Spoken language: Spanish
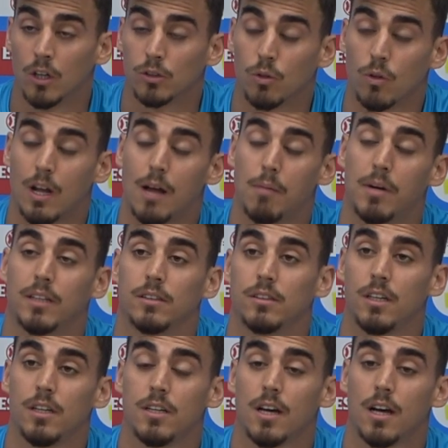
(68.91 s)
toda la
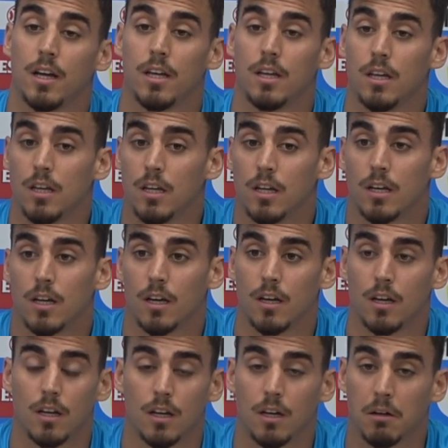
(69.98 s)
plantilla y,
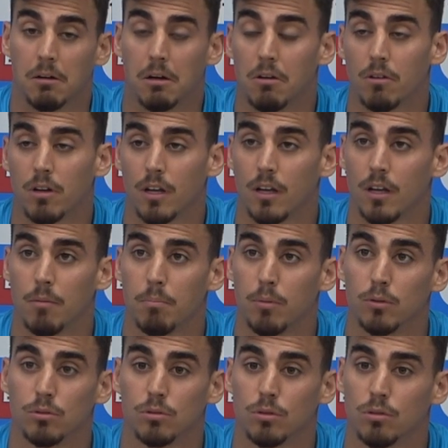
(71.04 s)
que creo que
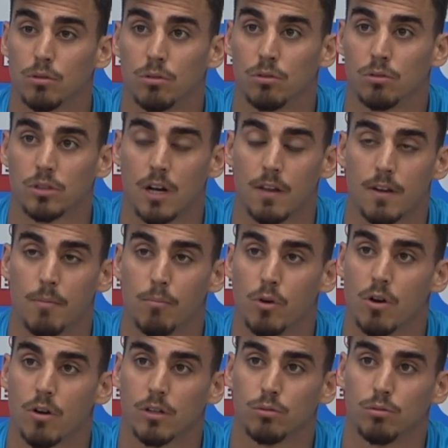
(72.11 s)
pronto saldrán
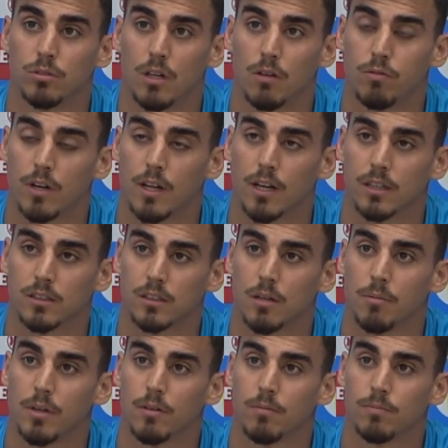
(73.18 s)
buenos resultados fuera de casa
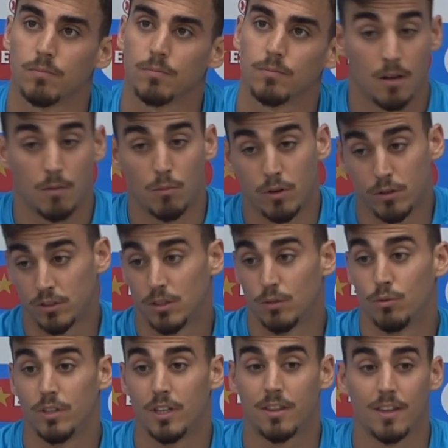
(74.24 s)
también. Bueno,
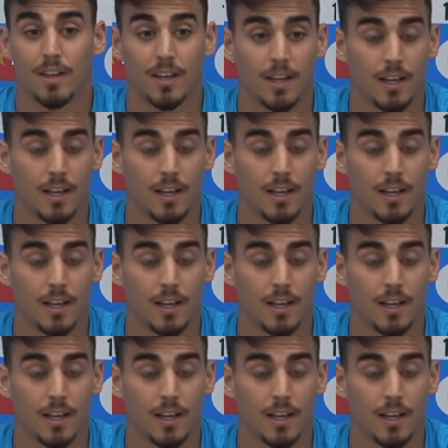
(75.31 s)
según dice,